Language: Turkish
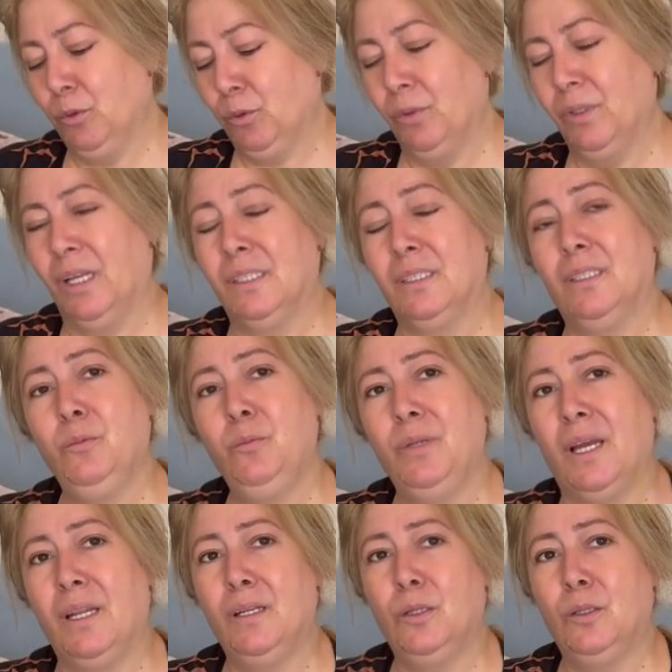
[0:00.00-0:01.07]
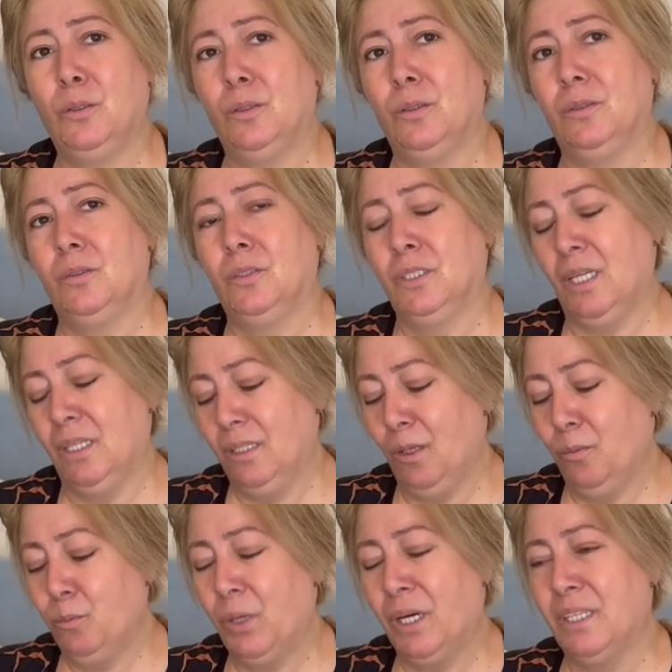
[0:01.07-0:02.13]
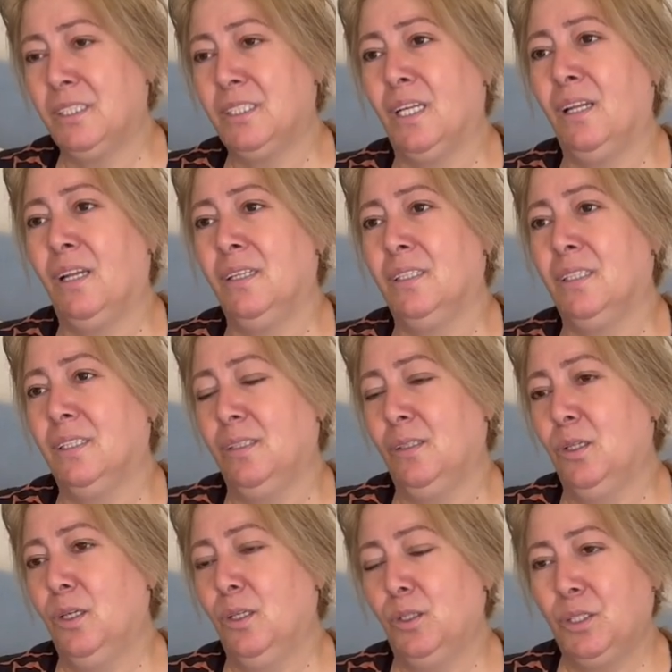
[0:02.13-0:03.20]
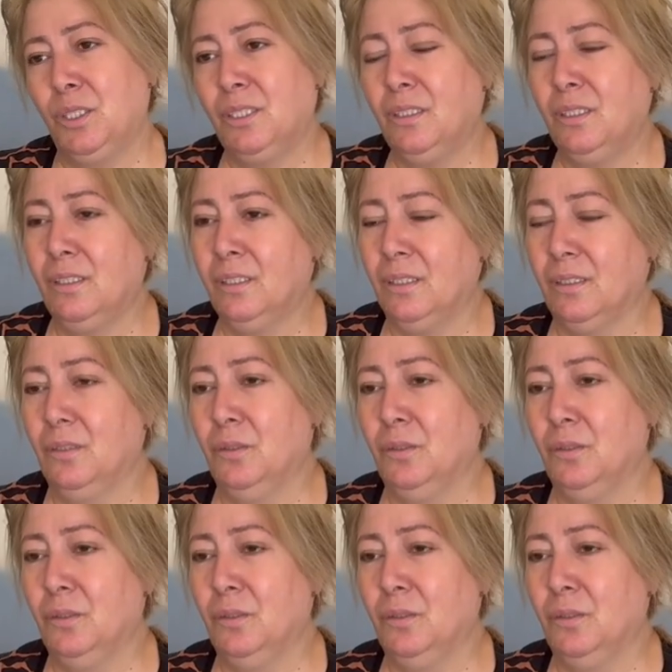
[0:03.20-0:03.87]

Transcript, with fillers: kullandım yani e, çantam parçalandı, yıkıldı.